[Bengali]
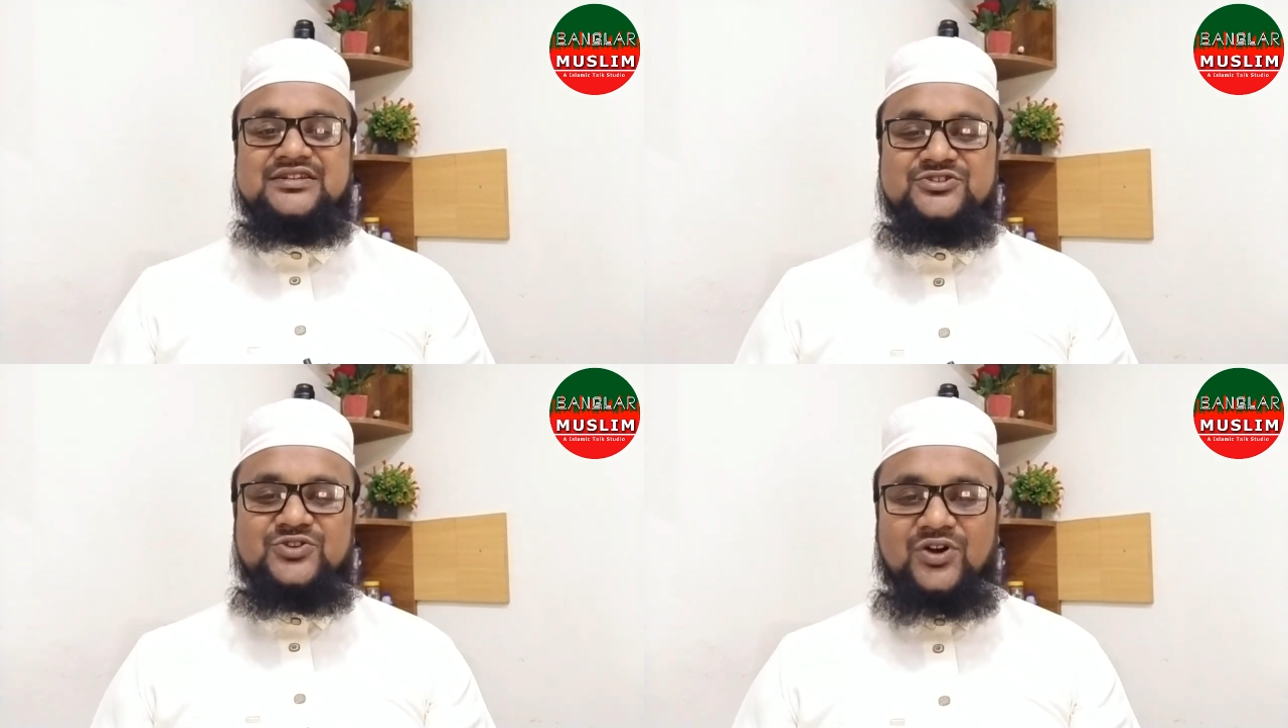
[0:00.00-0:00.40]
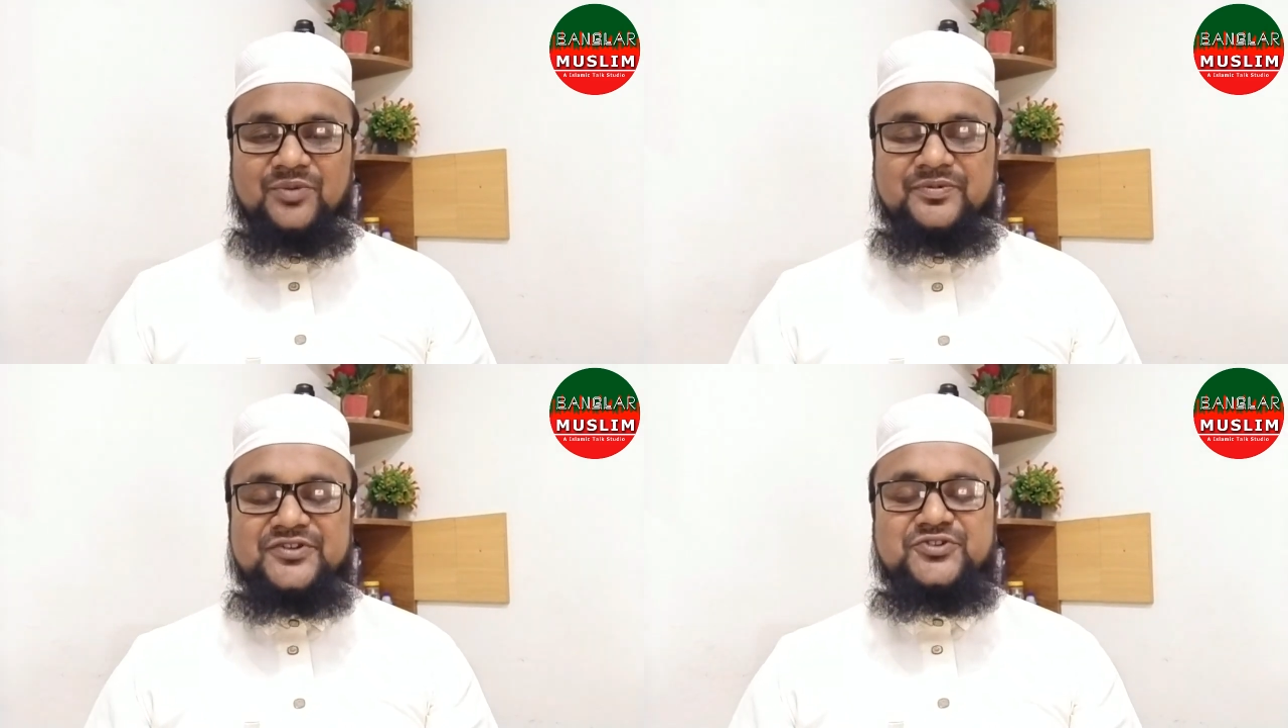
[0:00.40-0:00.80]
যিনি
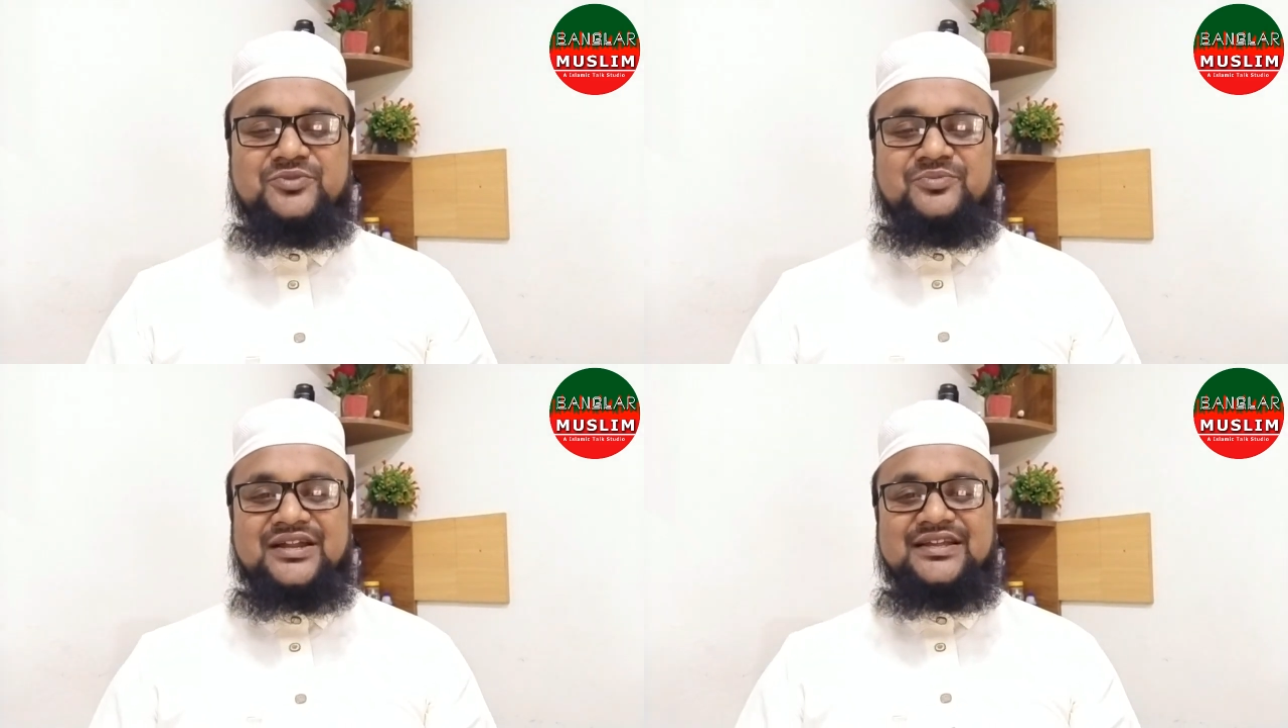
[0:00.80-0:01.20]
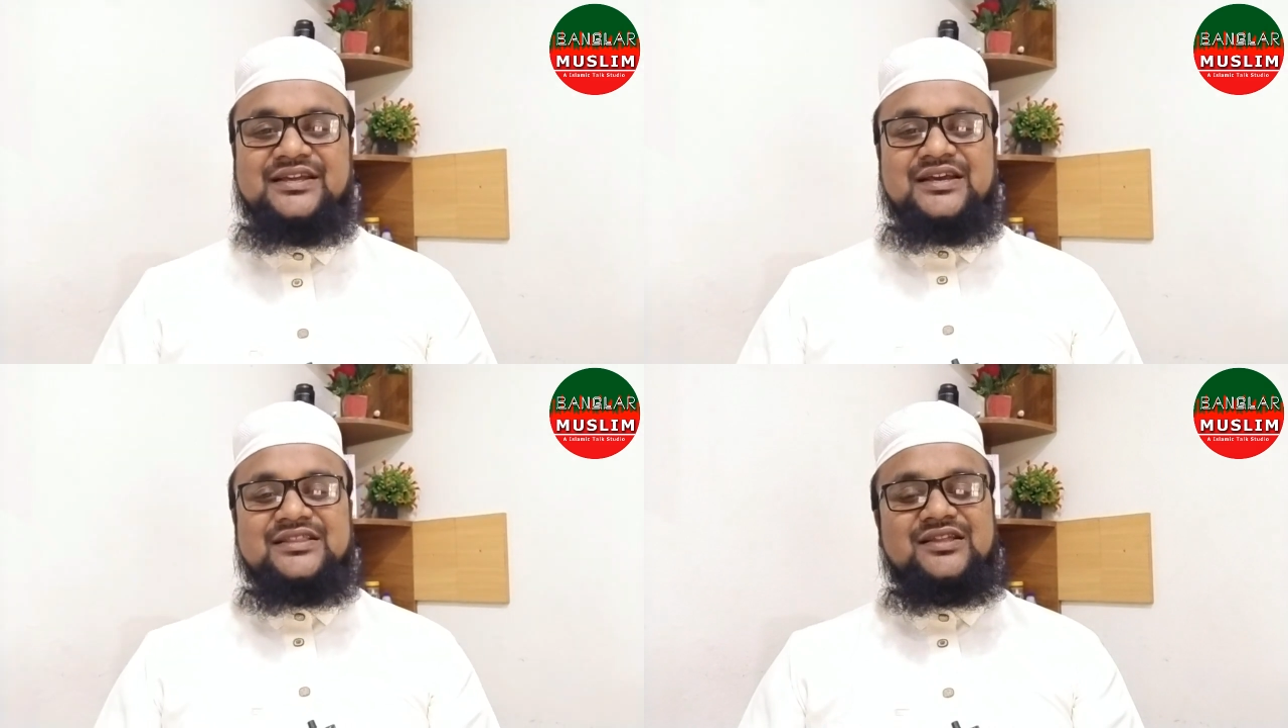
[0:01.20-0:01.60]
সব কিছুর মালিক
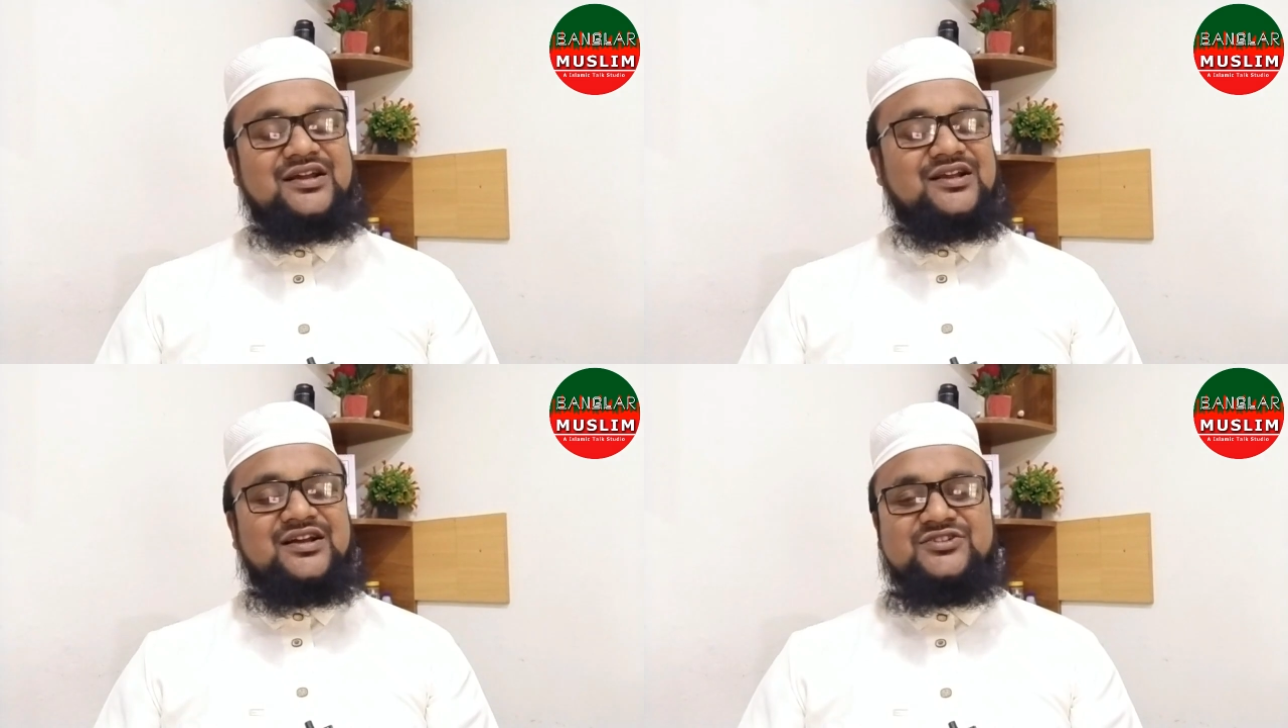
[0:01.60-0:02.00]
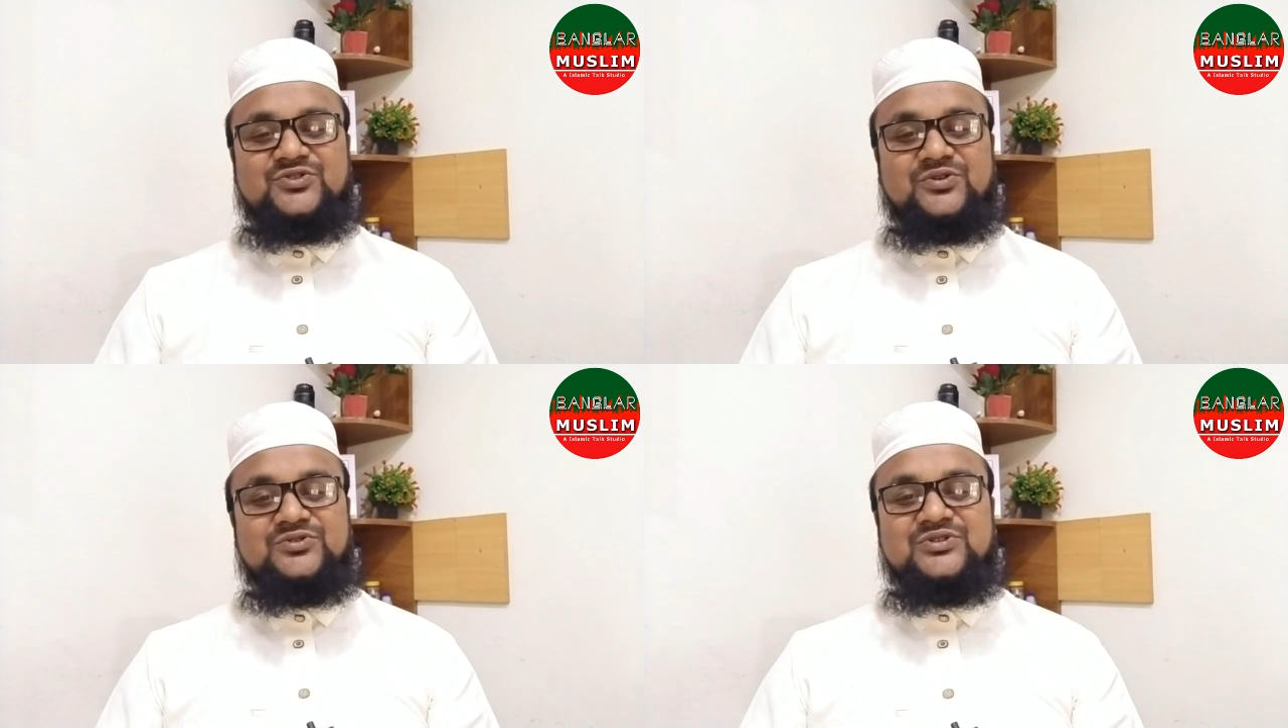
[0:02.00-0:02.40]
তার
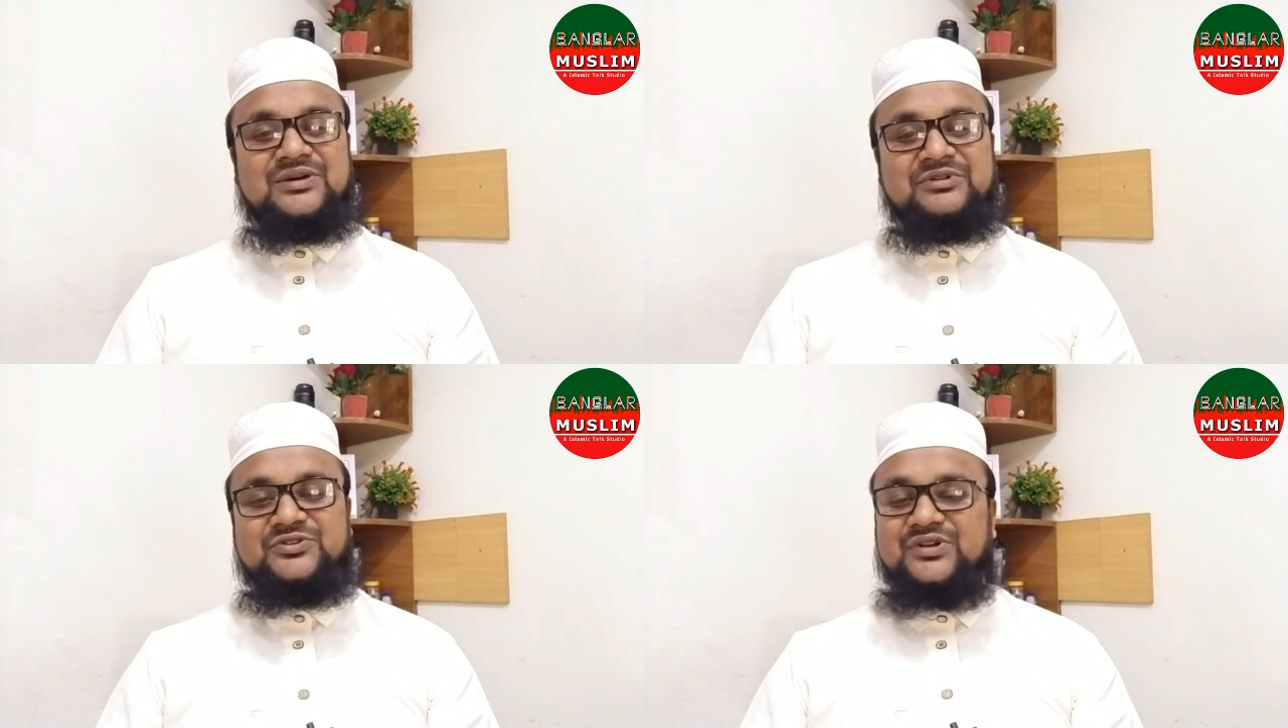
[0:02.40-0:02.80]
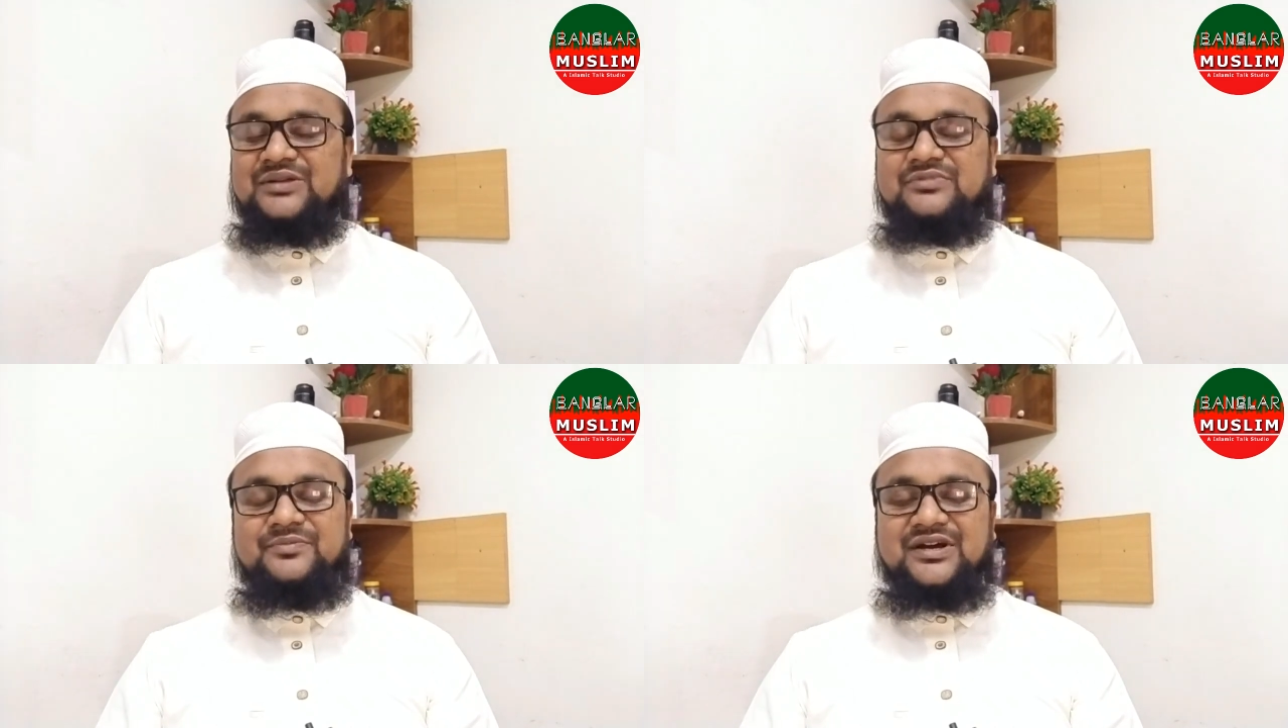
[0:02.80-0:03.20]
কাজগুলো যদি আমরা
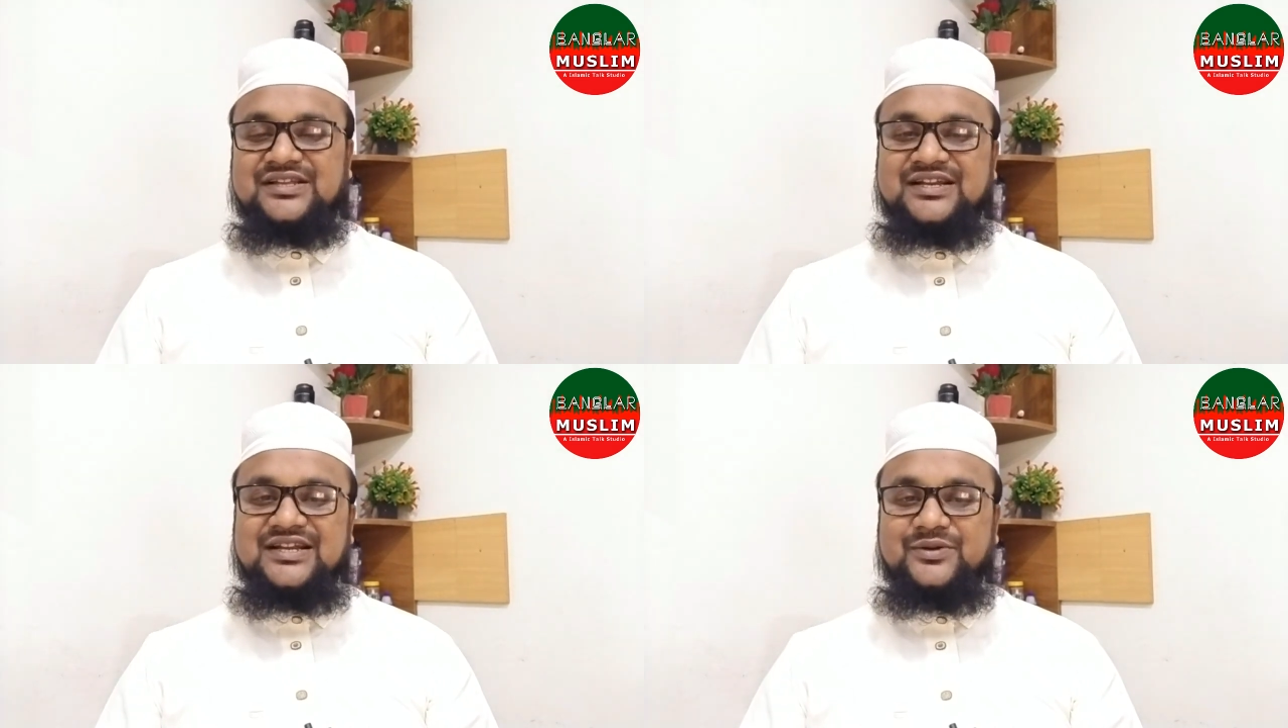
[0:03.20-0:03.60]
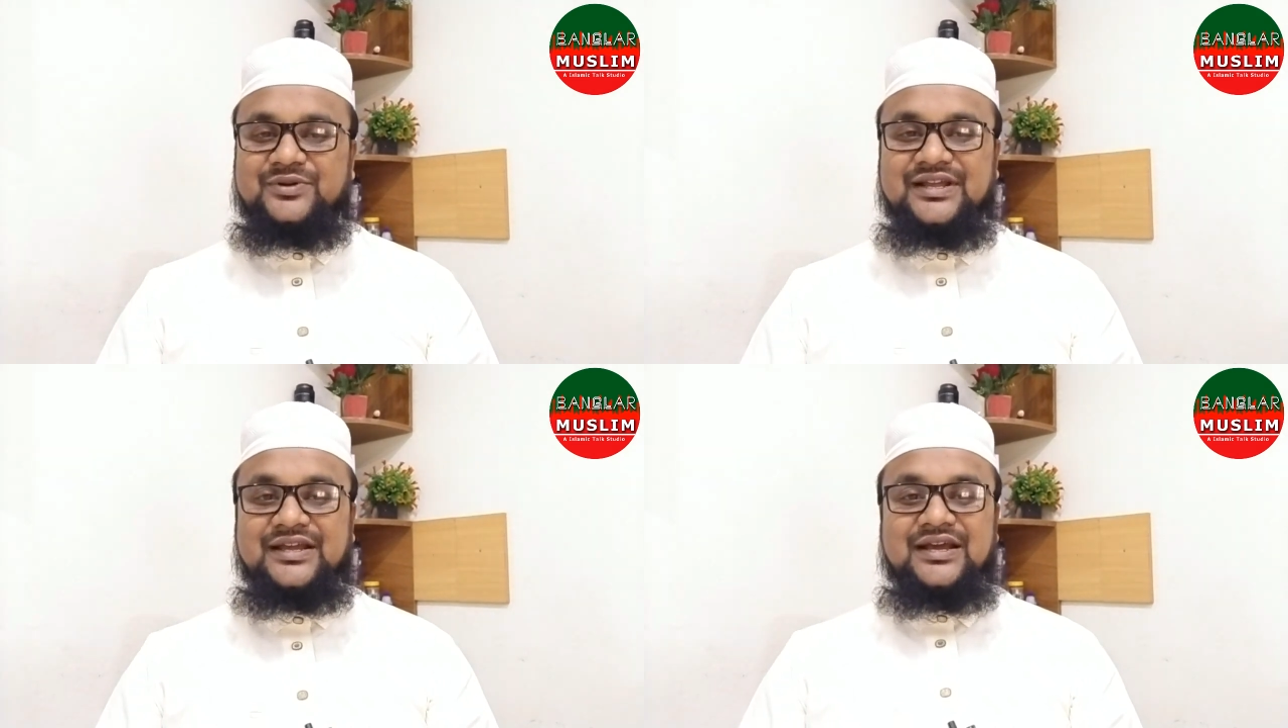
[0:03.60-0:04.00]
সঠিকভাবে আদায় না
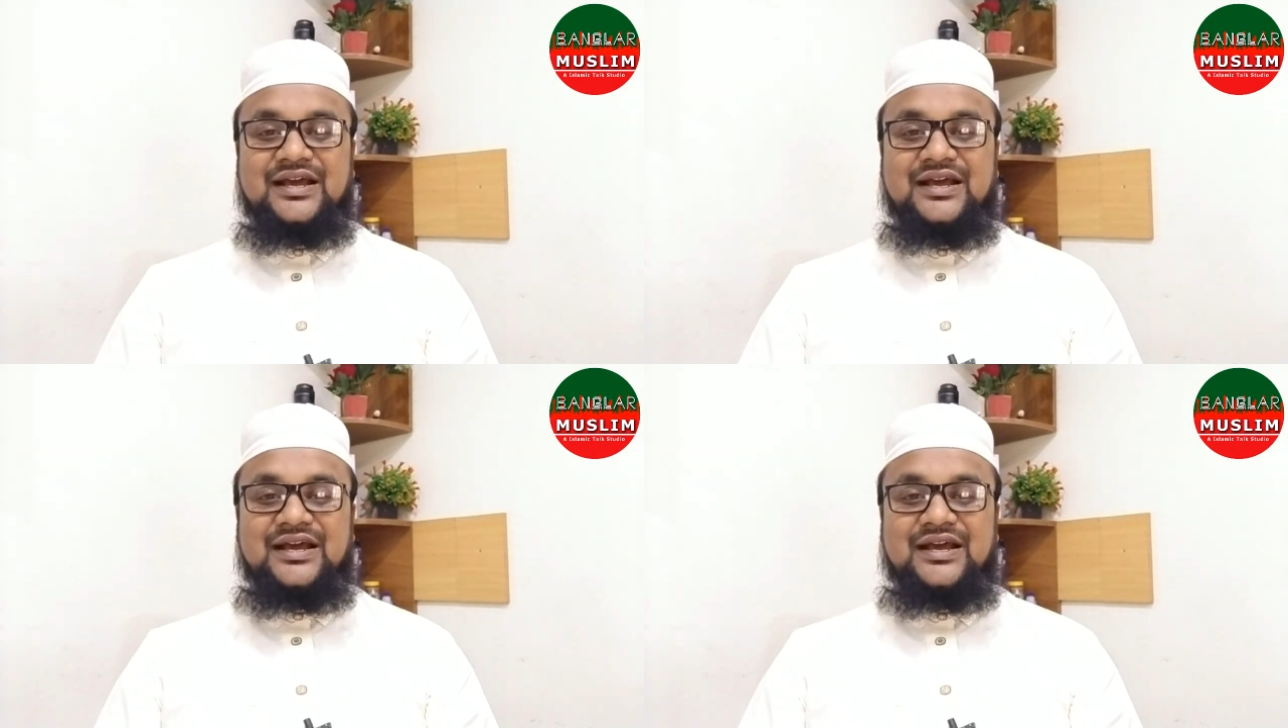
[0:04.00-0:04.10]
করে